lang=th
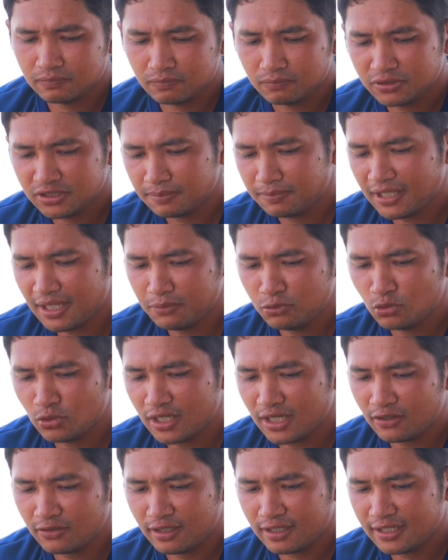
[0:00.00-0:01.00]
พฤษภามิถุ
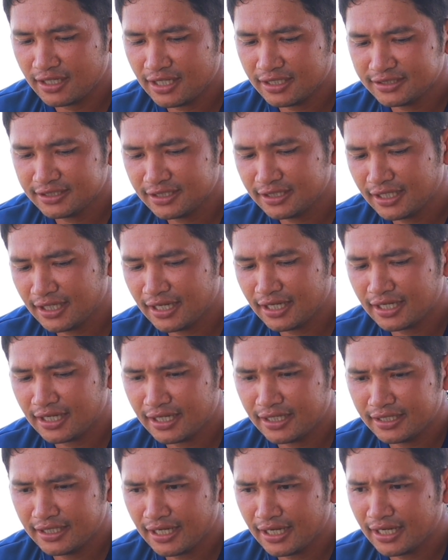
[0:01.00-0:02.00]
นากรกฎาสิงหา
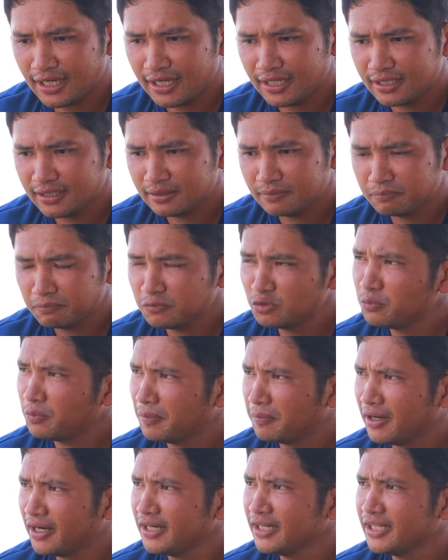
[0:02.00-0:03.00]
กันยาป
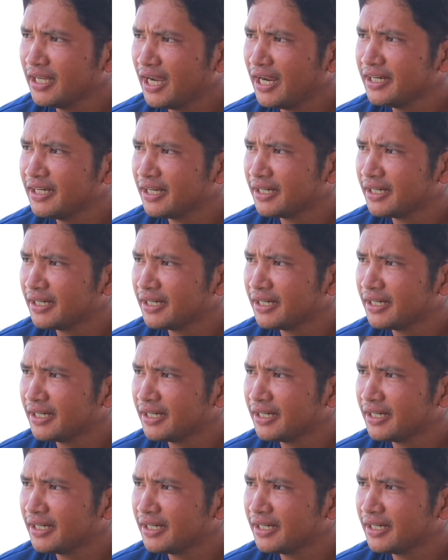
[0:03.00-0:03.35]
ระมาณนี้5